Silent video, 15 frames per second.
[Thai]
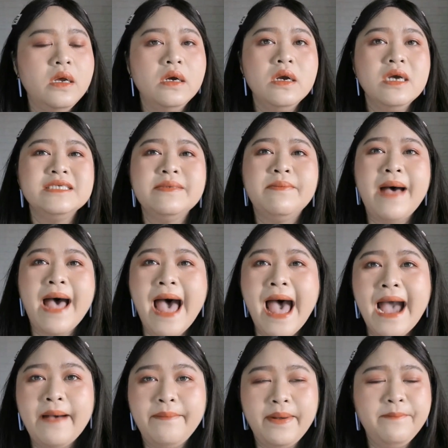เครื่องสำอาง
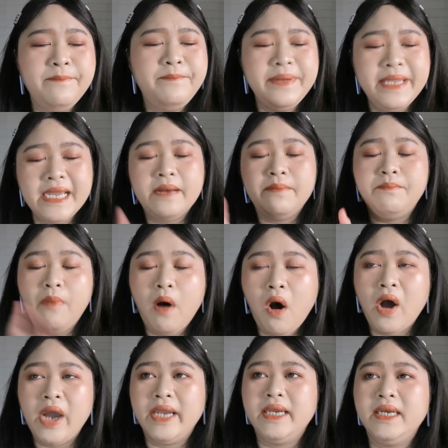ปาล์มเปลี่ยนบ่
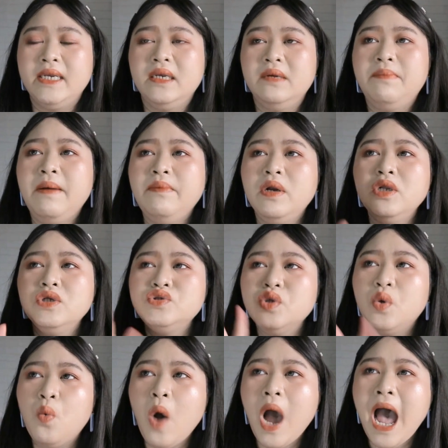อยปาล์มก็เลยรู้สึ
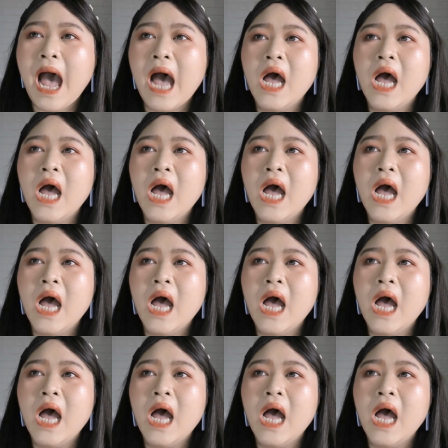กว่า